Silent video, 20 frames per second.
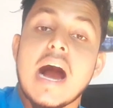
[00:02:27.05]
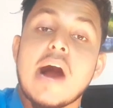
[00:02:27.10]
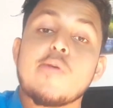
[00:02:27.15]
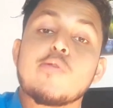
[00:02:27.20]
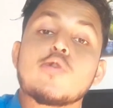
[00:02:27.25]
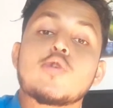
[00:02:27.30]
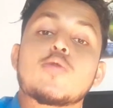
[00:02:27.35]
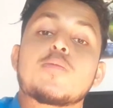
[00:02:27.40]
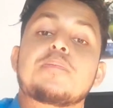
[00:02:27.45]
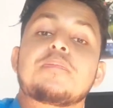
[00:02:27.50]

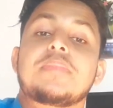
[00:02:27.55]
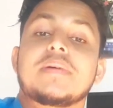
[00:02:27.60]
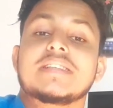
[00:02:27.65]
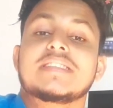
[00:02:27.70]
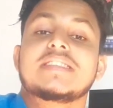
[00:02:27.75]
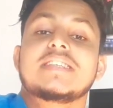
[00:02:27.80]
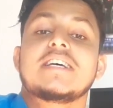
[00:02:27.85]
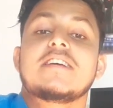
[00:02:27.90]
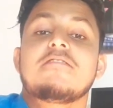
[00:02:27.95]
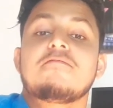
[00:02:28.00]

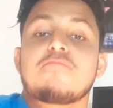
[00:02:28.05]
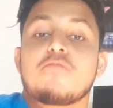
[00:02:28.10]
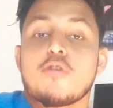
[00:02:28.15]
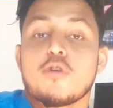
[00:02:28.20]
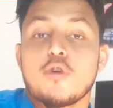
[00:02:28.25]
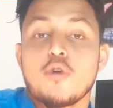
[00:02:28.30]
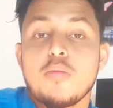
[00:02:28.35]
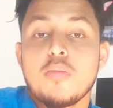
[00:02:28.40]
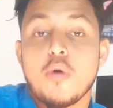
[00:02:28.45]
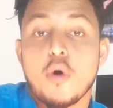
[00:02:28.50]
আউটপাসের
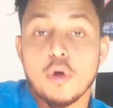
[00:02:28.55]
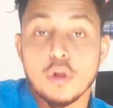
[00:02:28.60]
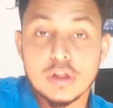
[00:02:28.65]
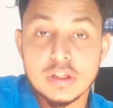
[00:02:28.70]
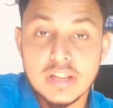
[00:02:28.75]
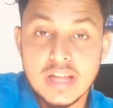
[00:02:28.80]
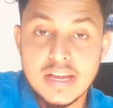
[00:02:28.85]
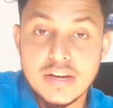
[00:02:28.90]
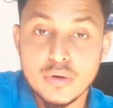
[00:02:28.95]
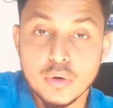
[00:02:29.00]
ফরম
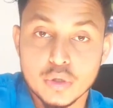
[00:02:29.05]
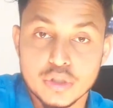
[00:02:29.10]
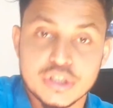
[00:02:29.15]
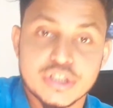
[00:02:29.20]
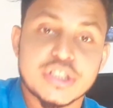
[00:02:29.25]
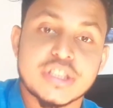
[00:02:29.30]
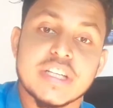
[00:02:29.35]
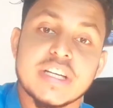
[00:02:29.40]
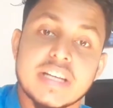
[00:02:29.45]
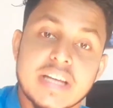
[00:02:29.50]
অনলাইন
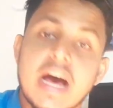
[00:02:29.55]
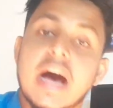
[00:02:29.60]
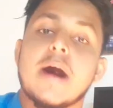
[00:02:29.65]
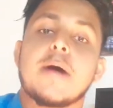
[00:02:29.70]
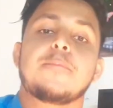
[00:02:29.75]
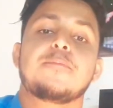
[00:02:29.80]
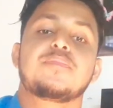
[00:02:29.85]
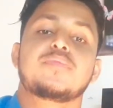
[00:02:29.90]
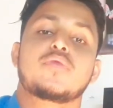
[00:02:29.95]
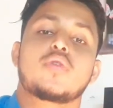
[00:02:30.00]
হচ্ছে না
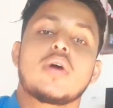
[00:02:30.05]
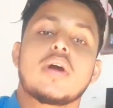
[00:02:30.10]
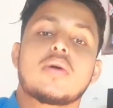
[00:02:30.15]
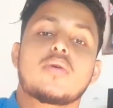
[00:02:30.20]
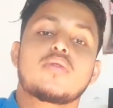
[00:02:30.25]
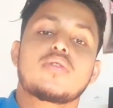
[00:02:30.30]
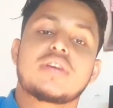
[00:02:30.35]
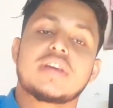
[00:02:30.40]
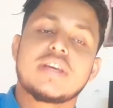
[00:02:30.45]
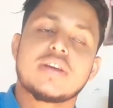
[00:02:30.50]
তো
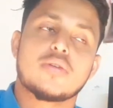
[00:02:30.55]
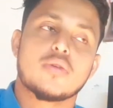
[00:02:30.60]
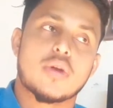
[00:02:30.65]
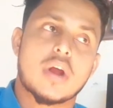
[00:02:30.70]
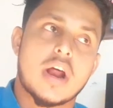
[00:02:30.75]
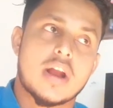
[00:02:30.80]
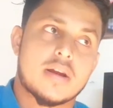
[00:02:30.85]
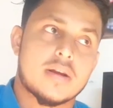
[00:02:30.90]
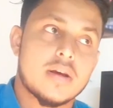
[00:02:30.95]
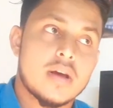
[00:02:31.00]
এখন কি করার